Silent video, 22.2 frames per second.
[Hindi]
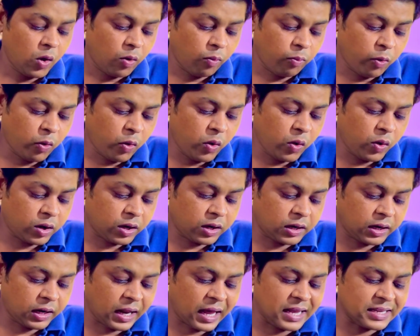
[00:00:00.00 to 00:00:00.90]
वो
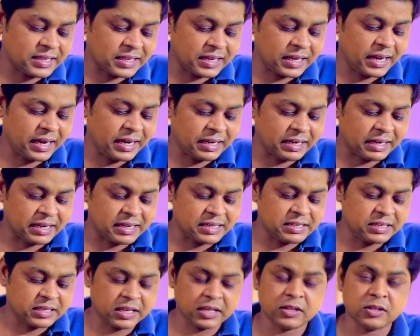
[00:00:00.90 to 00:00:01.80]
क्लास एट
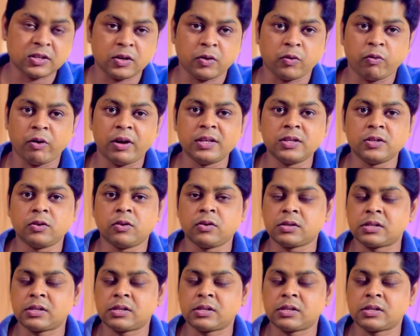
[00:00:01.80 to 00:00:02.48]
आंसर वन